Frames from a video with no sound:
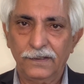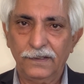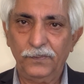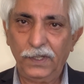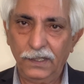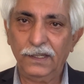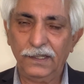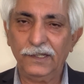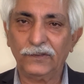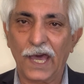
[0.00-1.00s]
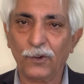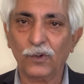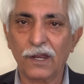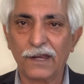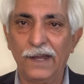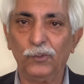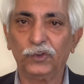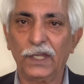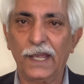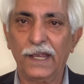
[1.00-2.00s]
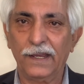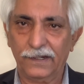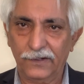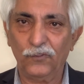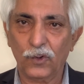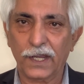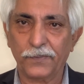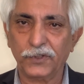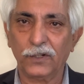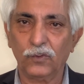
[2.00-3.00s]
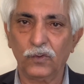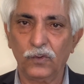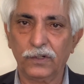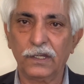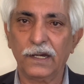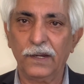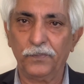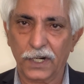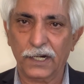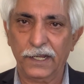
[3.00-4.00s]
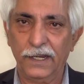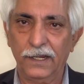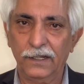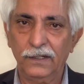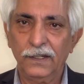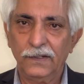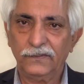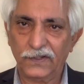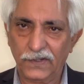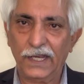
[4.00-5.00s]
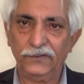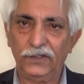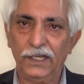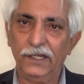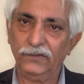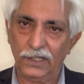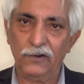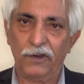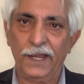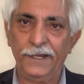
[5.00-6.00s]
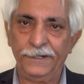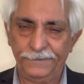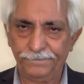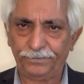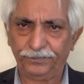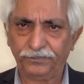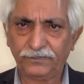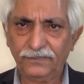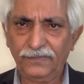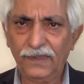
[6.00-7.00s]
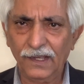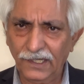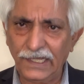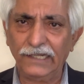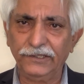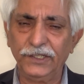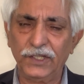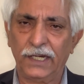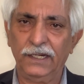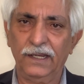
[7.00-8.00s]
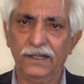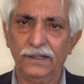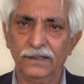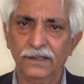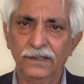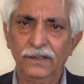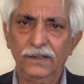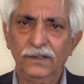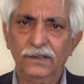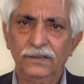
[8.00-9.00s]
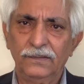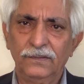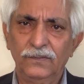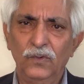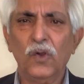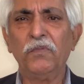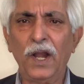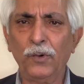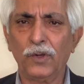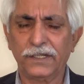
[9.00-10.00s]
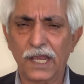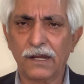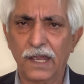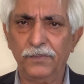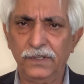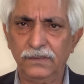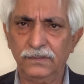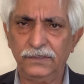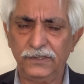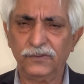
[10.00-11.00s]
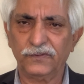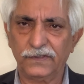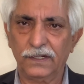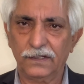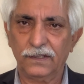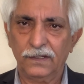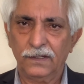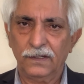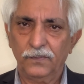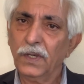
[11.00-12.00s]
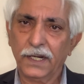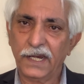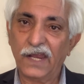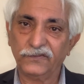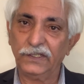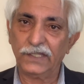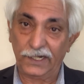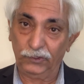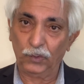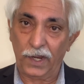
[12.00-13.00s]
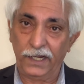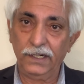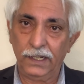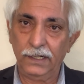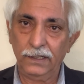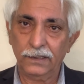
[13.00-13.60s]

कि भाई इदारों का काम होता है कि वो करप्शन को नोट करें पकड़ें सज़ाएं दें दिलवाएं अदालतें जाने हुक्मरानों का क्या काम इन चीज़ों से मगर रियासती इदारे तो हैं ही नहीं